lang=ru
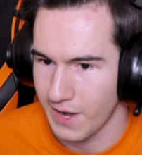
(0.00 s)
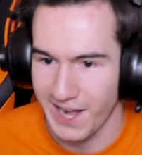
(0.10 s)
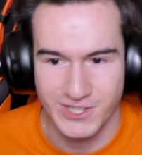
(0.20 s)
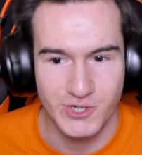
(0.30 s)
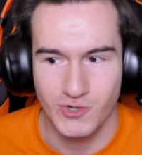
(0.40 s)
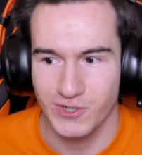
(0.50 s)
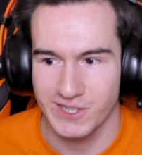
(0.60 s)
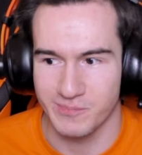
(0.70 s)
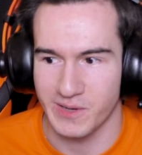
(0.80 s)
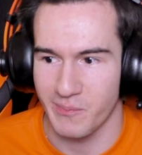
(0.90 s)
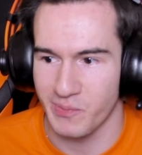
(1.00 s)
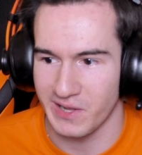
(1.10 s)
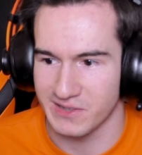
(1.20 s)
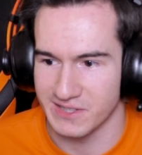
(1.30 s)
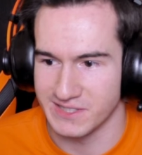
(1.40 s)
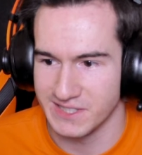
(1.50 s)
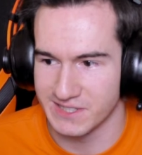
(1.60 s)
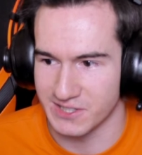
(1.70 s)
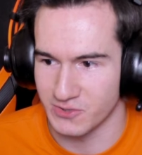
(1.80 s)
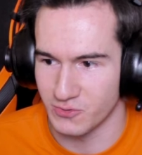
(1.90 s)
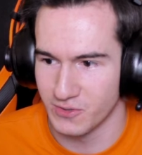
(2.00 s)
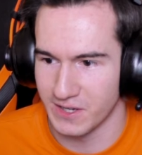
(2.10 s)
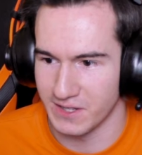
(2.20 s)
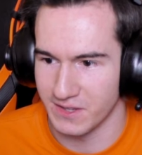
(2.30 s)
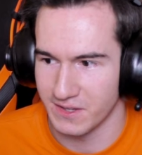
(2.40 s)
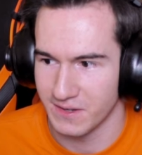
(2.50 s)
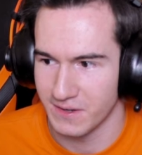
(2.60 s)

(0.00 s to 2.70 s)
А чё ты пропал-то, диктор-друган?